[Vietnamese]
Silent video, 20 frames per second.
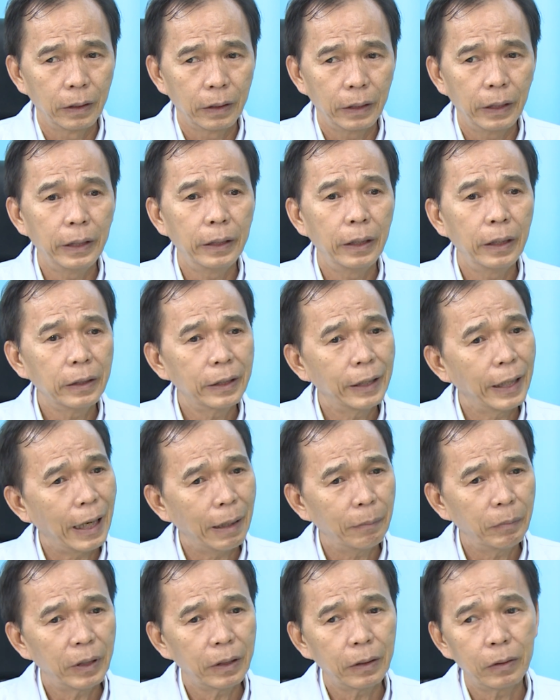khi đến
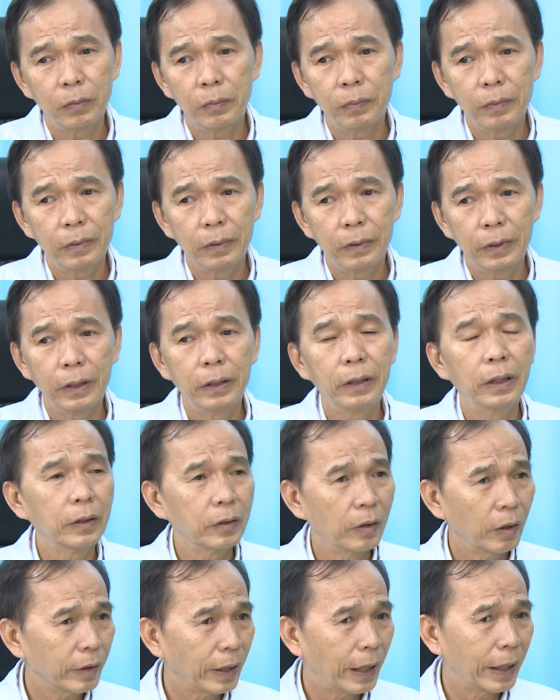khám nó cũng chưa được
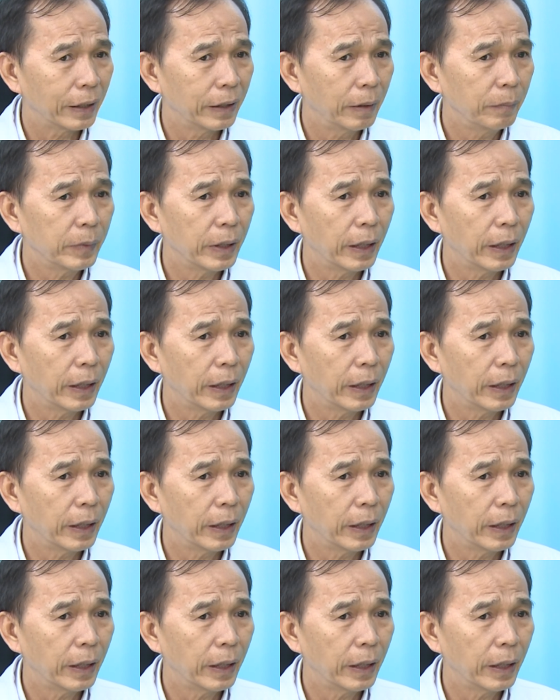rõ ràng lắm.